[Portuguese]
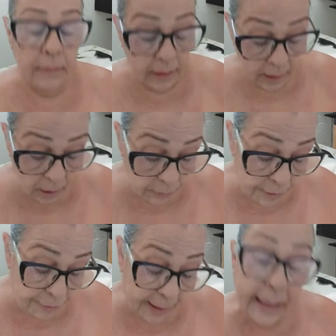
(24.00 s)
Eu vim
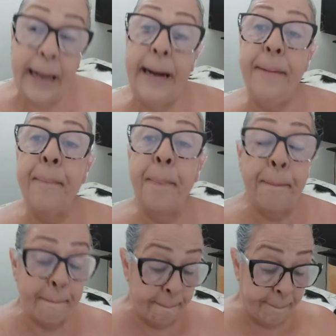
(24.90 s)
falar
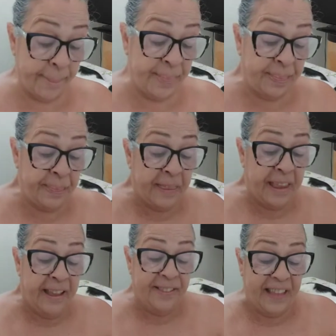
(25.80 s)

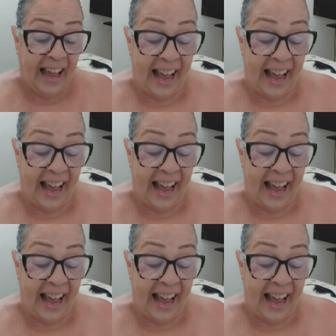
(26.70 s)
da